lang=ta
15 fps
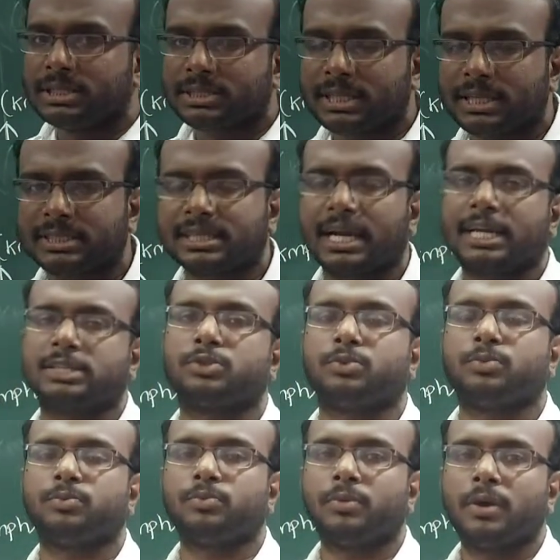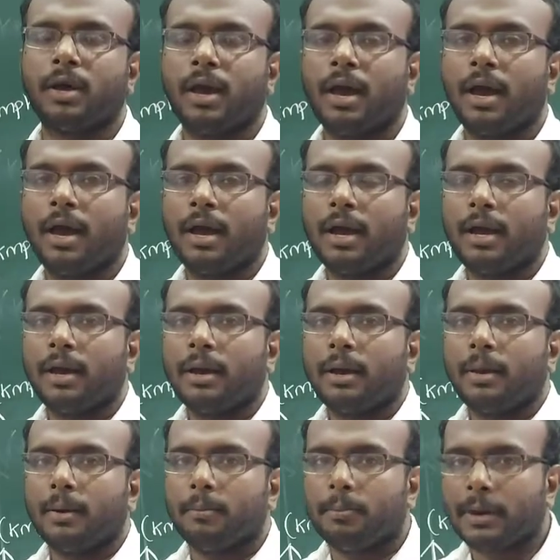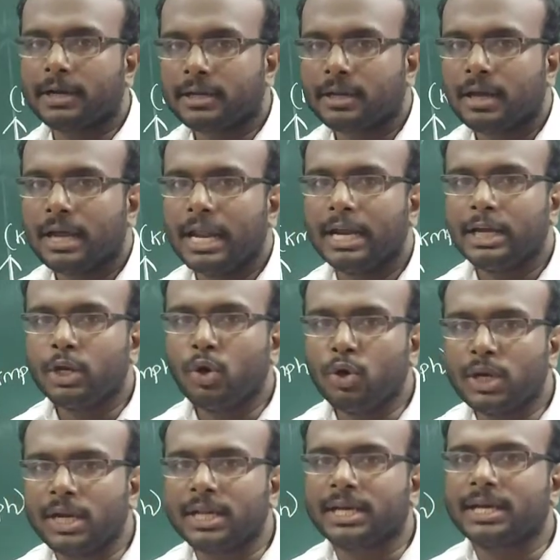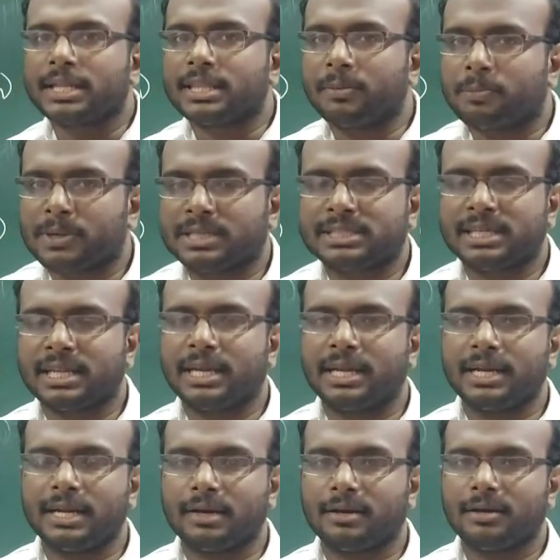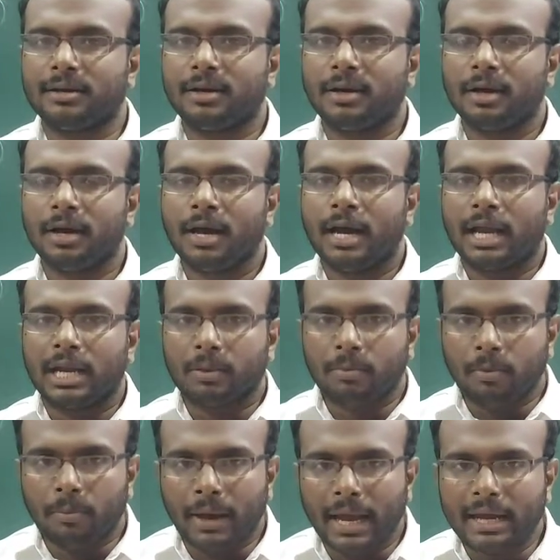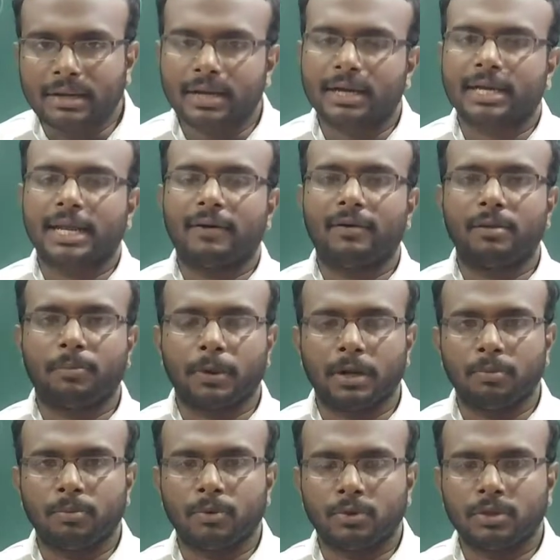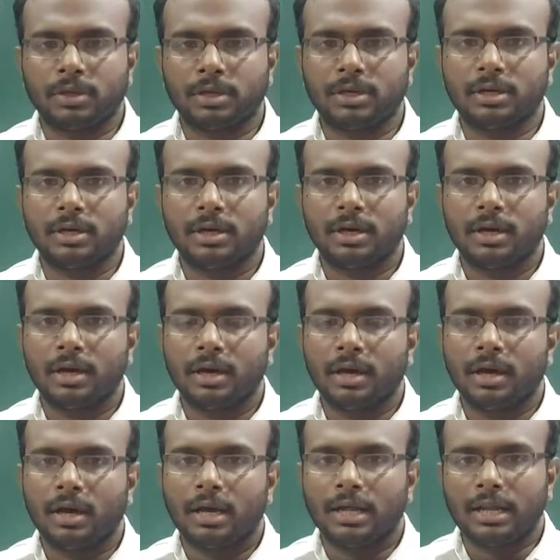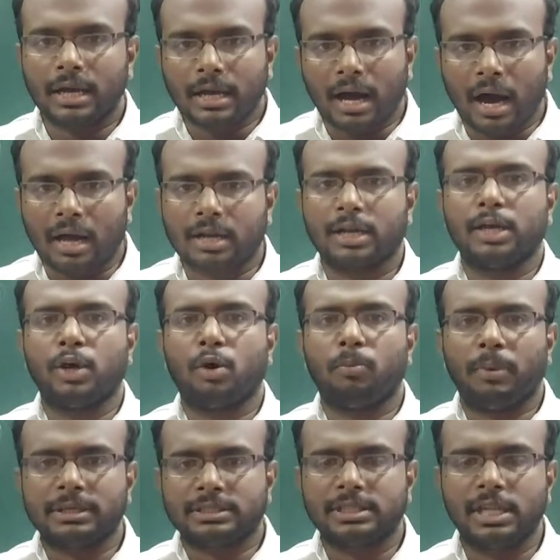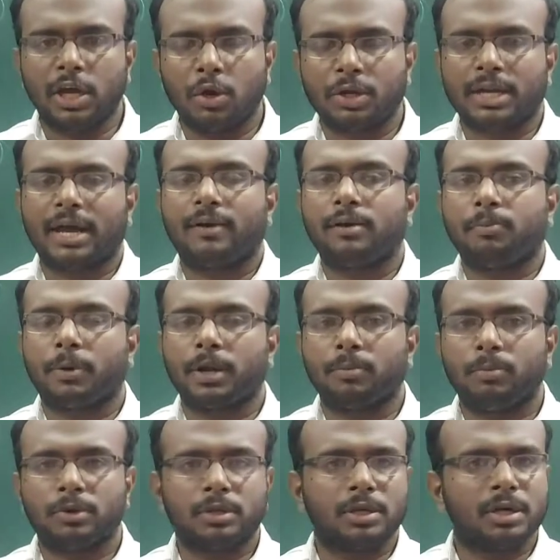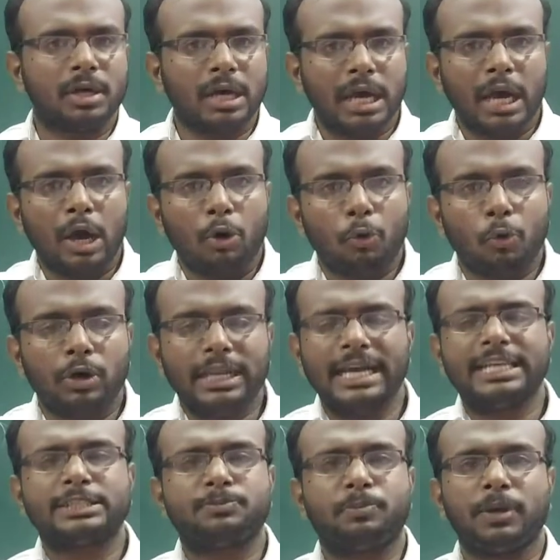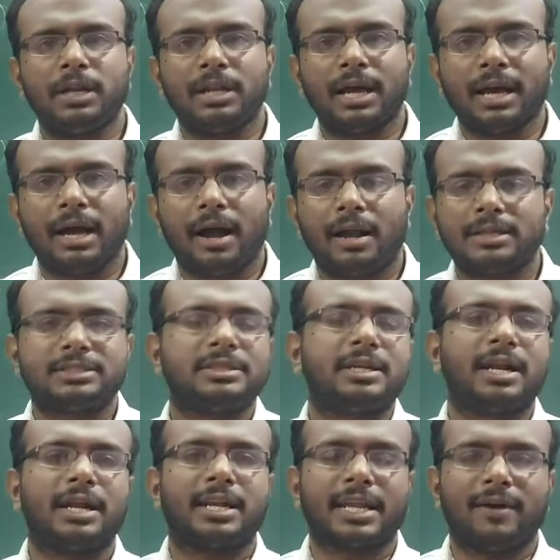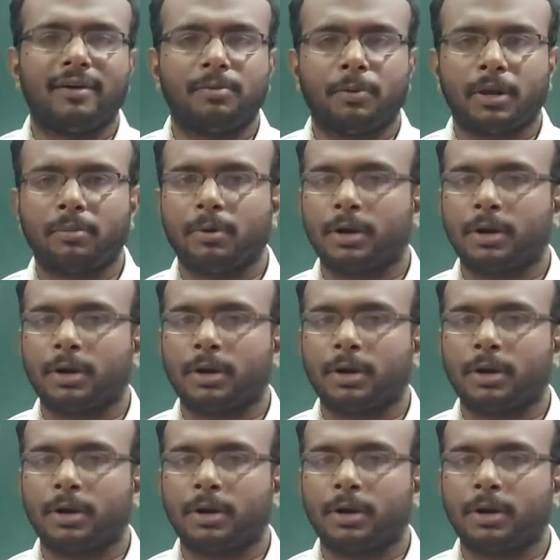டிஸ்டன்ஸ் கிடச்சிரும் பட் நியூட்டனுக்கு இருந்த பிரச்சனை என்ன நம்ம பைக்கில் ட்ராவல் பண்ணும்போது இல்லை கார்லேயோ பஸ்லேயோ ட்ராவல் பண்ணும்போது ஒரே ஸ்பீடில் கான்ஸ்டண்ட்டாக ட்ராவல் பண்ண